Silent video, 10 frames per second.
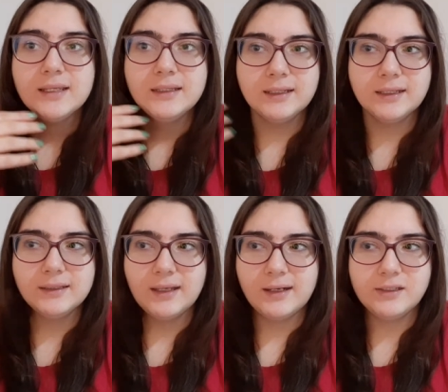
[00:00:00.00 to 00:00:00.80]
ne
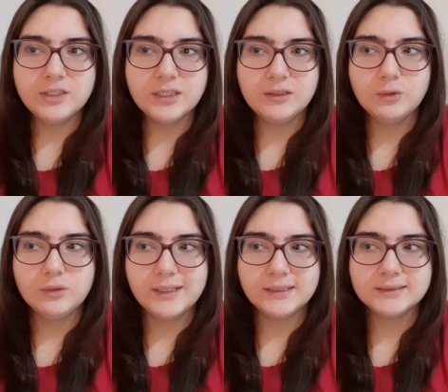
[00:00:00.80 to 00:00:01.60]
kadar içerik
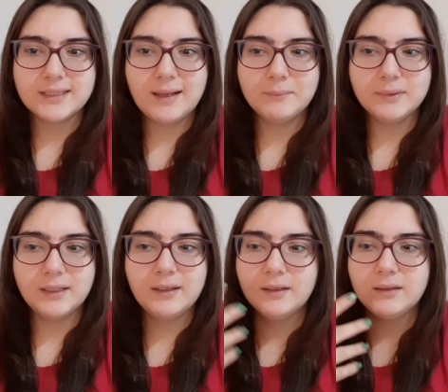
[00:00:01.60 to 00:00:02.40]
üretsem
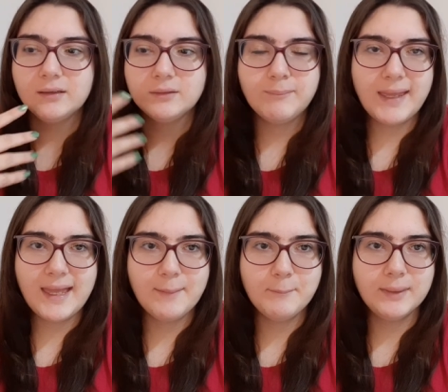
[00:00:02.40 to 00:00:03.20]
de
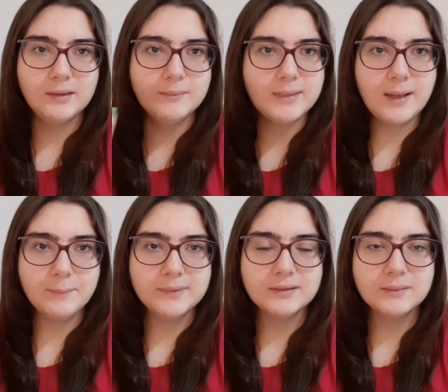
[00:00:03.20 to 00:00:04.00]
beğenmedim
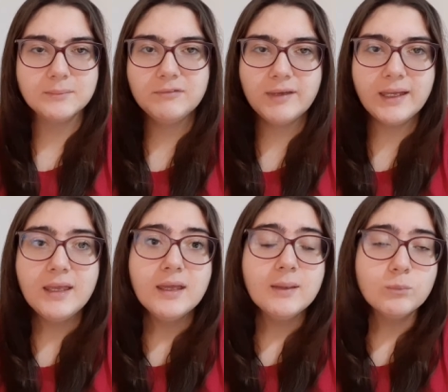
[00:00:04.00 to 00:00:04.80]
yaptığımı ve
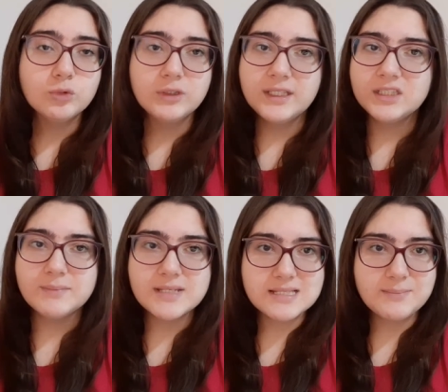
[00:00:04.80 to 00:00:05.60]
burada
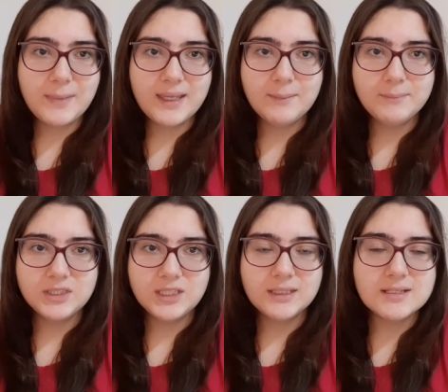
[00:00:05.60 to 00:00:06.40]
içime sinmeyen bir
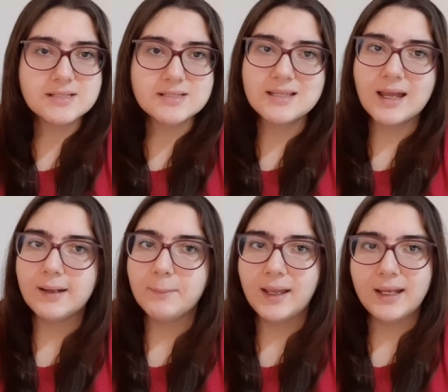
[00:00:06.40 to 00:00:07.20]
şeyi de
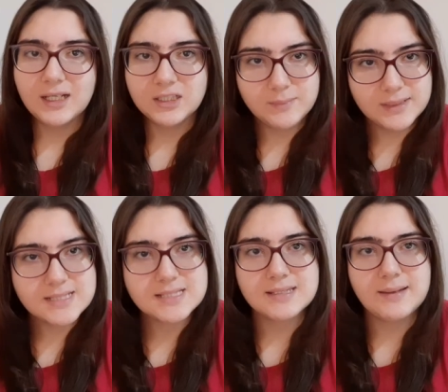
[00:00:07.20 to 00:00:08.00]
sizlerle paylaşmak
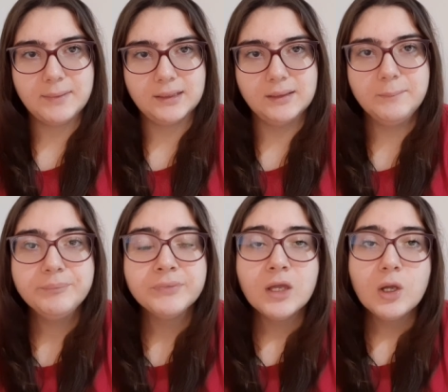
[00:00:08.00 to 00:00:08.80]
istemedim.
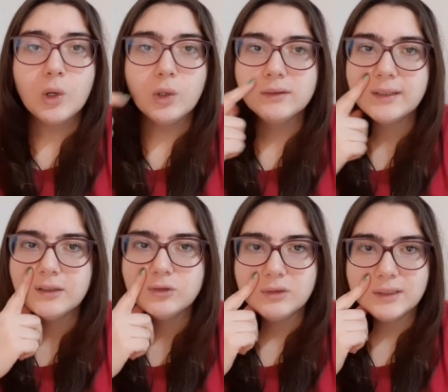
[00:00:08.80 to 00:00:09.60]

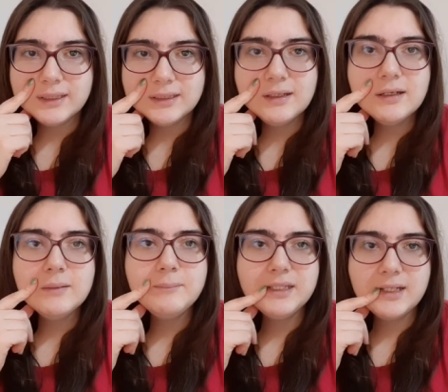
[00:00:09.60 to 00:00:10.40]
Ondan dolayı da
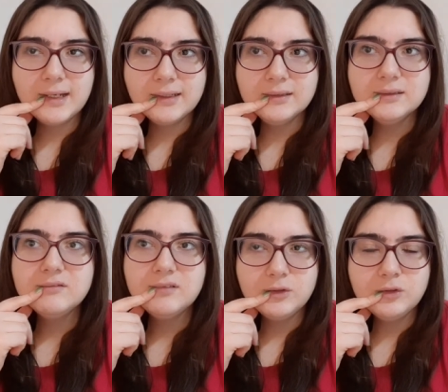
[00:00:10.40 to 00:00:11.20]
bir aydır
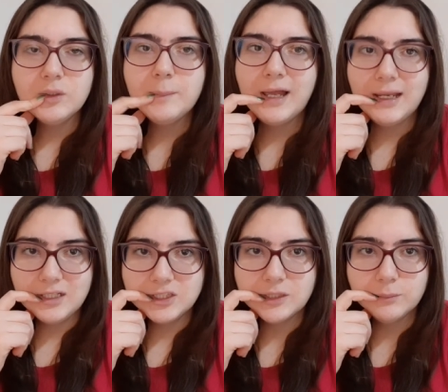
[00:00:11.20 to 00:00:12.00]
video
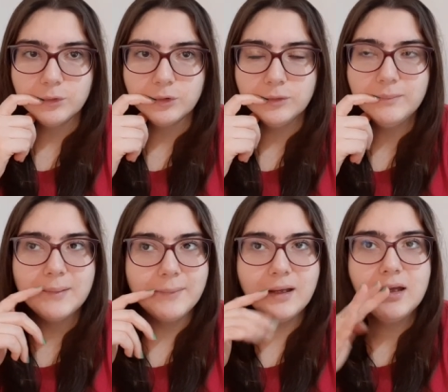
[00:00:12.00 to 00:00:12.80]
paylaşamıyorum
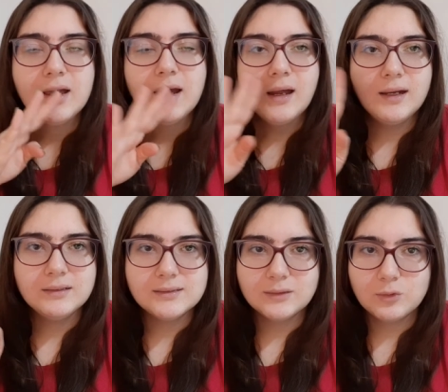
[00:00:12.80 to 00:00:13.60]
ama
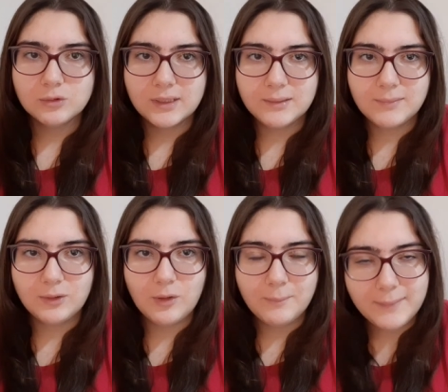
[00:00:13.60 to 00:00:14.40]
artık düzenime
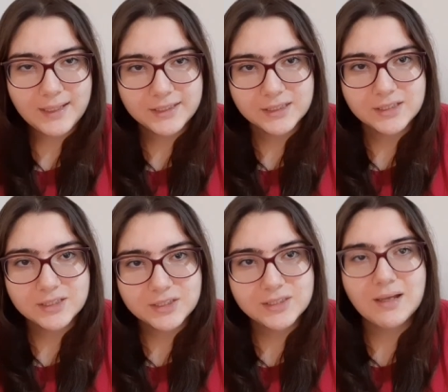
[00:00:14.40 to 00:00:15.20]
dönmeye
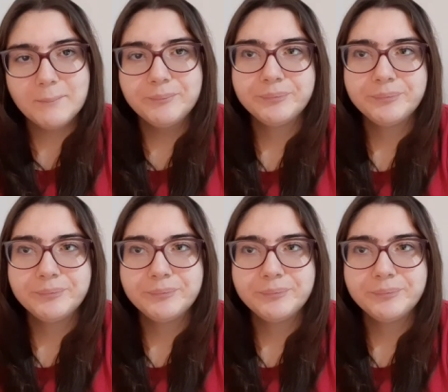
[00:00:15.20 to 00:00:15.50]
çalışacağım.